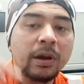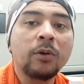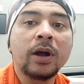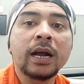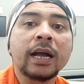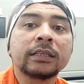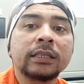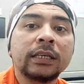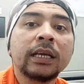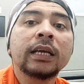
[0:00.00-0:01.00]
bahwa
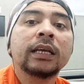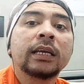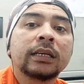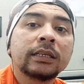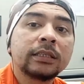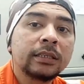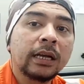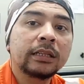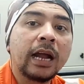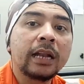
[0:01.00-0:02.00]
ngasih
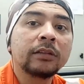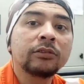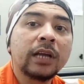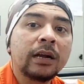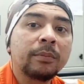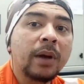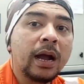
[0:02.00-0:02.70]
kesejahteraan itu yang